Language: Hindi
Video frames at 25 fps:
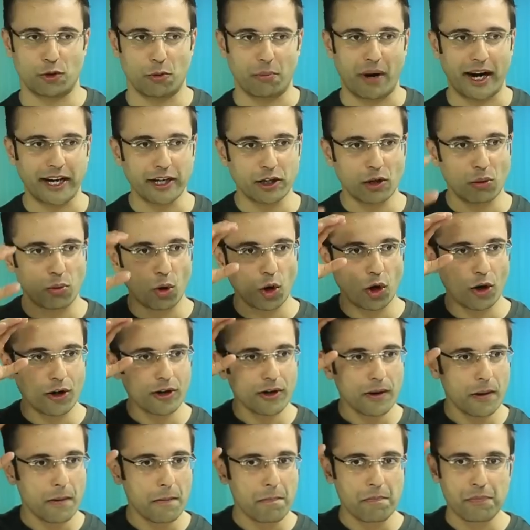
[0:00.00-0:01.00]
तो माइंड को बोलो
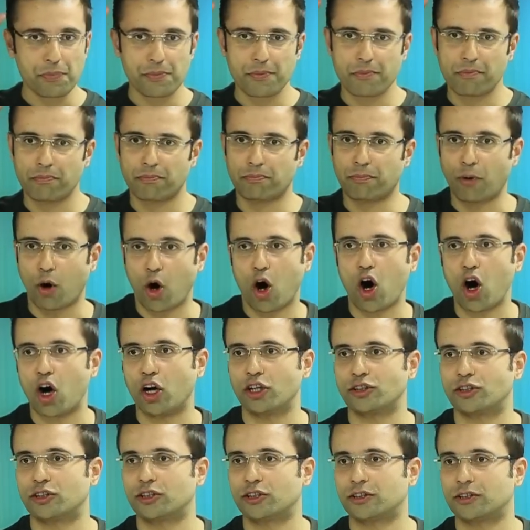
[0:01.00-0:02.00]

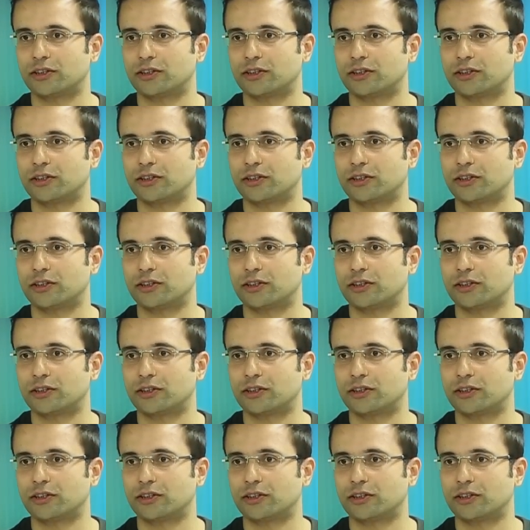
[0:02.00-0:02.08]
पॉज